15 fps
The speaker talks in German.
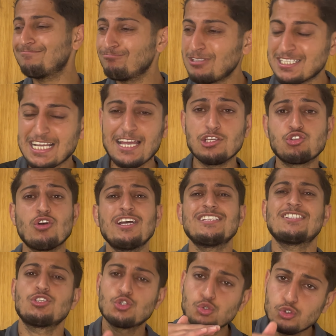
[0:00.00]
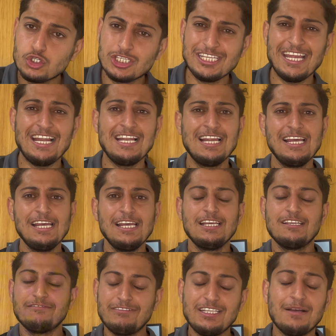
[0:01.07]
das 1 zu 1 zu schnell
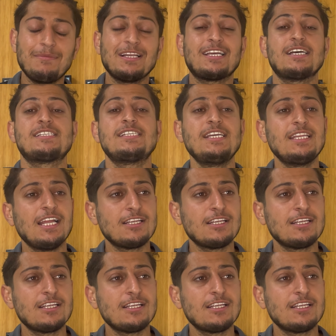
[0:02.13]
wieder mal kassiert.